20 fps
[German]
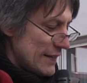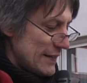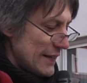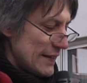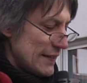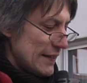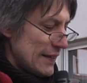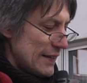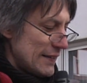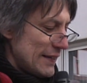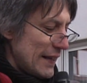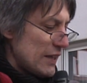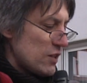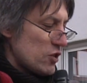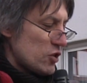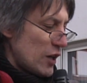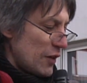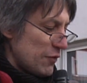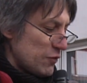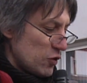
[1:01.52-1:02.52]
an denen
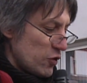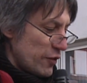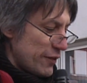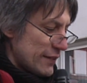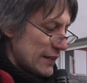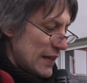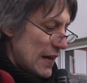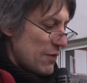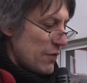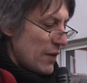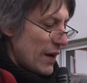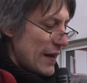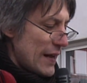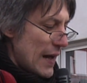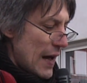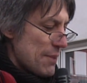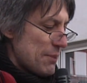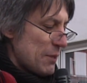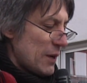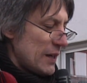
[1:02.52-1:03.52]
Knechtschaft und
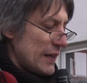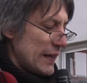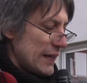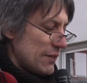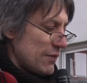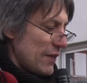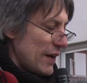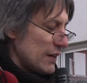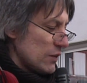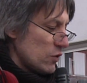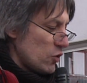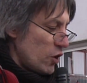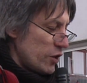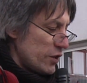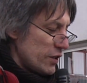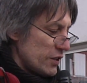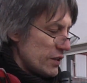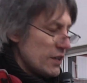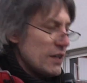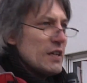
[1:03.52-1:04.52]
Sklaverei abgelegt werden
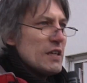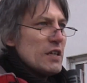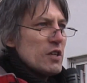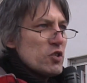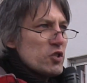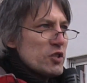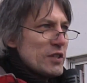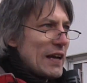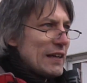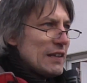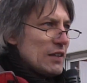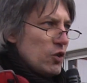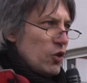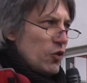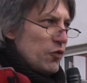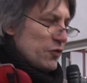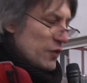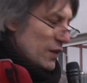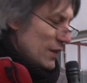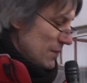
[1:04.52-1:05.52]
konnten.
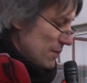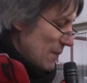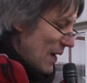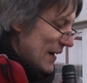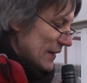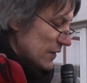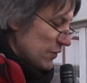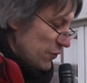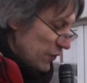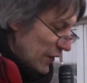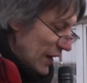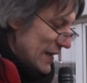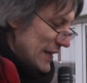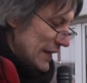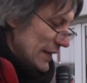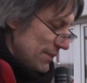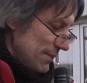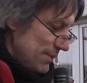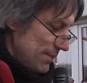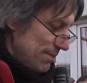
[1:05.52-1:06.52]
Stadtluft macht
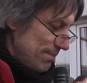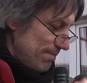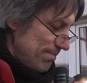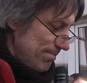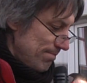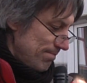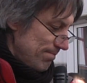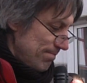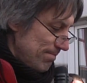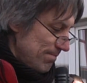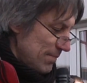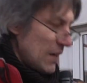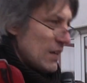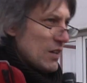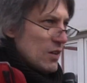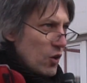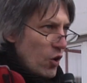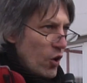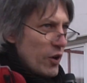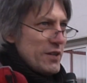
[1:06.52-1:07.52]
frei.
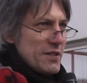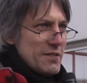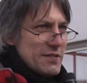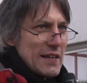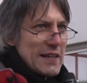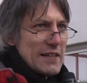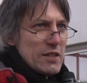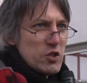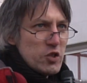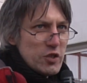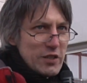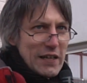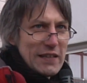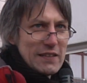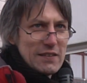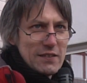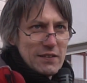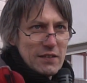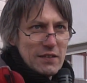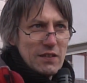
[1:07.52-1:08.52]
Leun ist eine
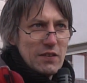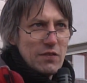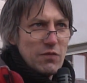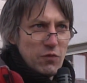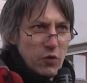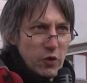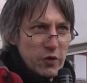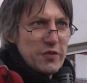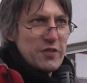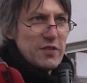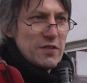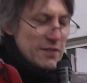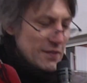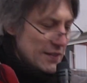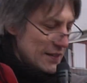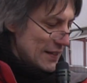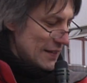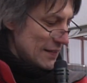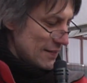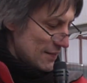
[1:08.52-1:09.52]
Stadt. Wussten
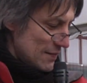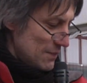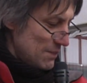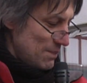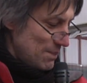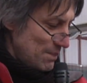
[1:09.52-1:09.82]
Sie das?